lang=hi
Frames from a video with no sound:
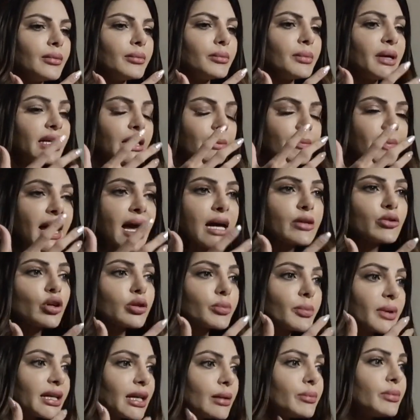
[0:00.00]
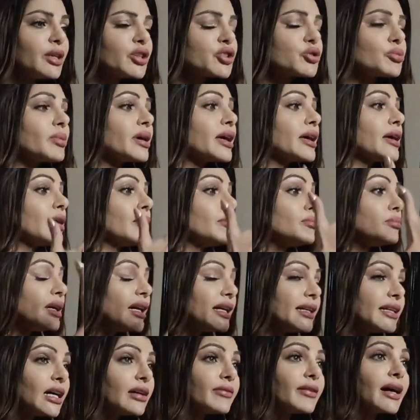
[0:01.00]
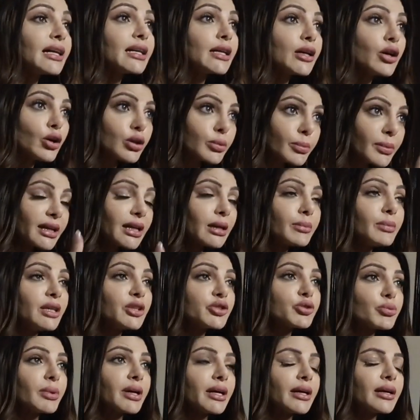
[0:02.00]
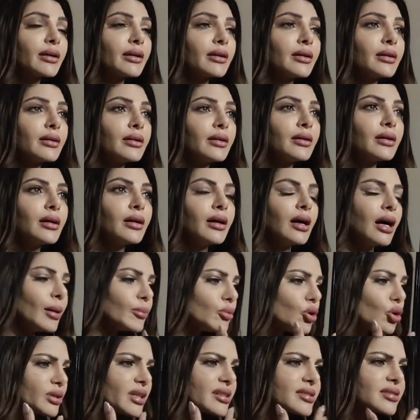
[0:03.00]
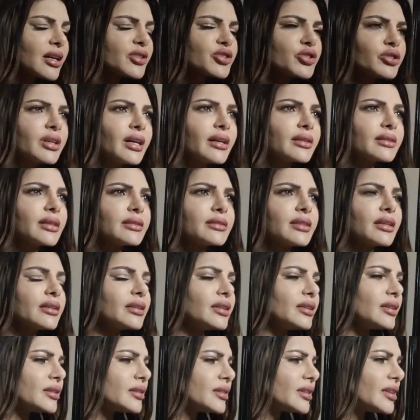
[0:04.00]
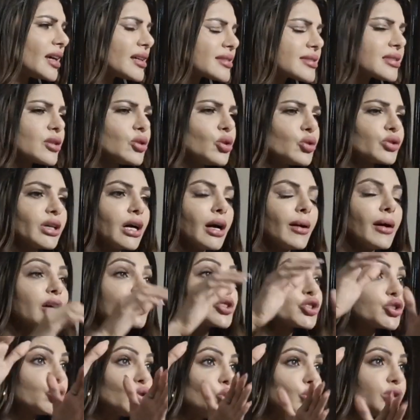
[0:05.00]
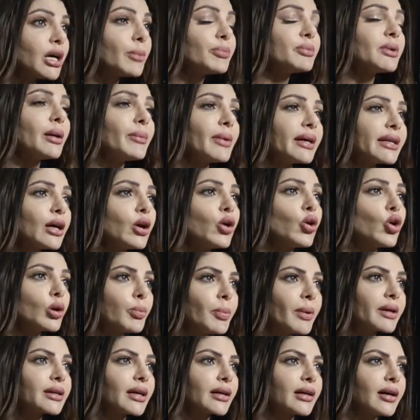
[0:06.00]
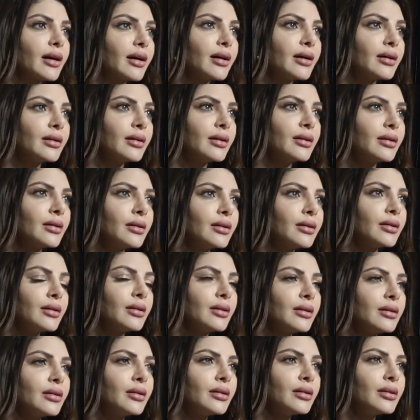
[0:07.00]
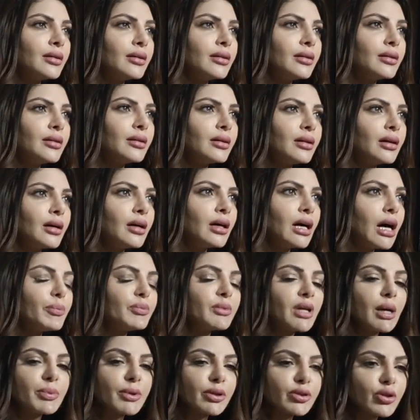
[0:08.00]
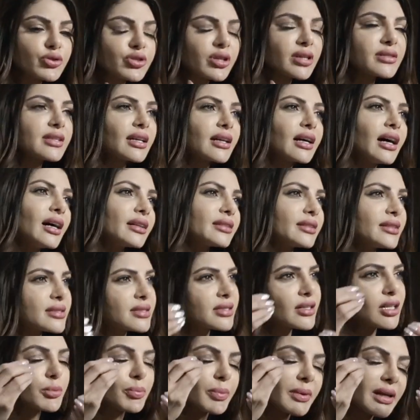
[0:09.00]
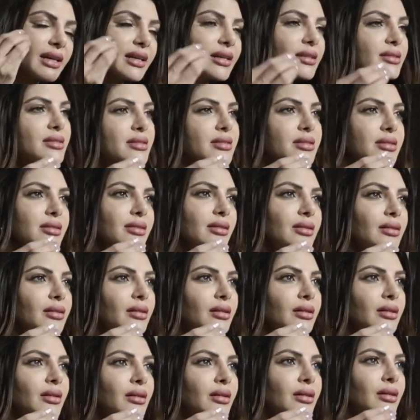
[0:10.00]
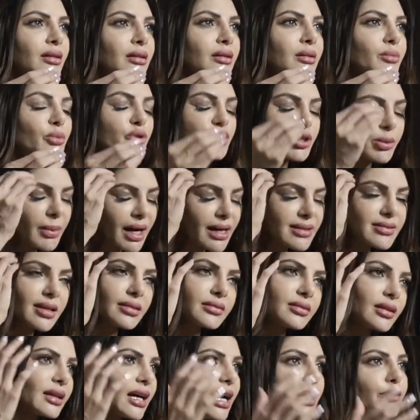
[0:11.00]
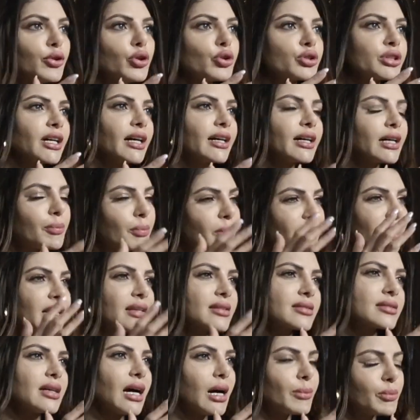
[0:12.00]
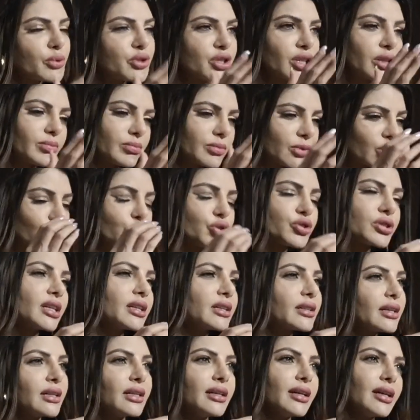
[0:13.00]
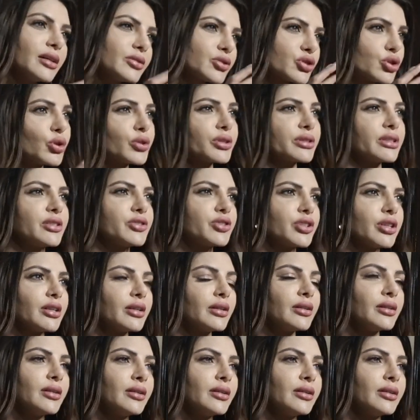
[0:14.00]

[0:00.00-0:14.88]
मेरी बहन और मेरे बीच में मीडिया वाले और मेरे बीच में हम लोग डिस्कशन कर रहे थे कि कैसे हो गया शूट अपना मैंने होल्ड पर रखा अपने प्रोड्यूसर से कहा कि सर प्लीज मुझे मानसिक तनाव हो गया है प्लीज आप मुझे कुछ देर के लिए छोड़ दीजिए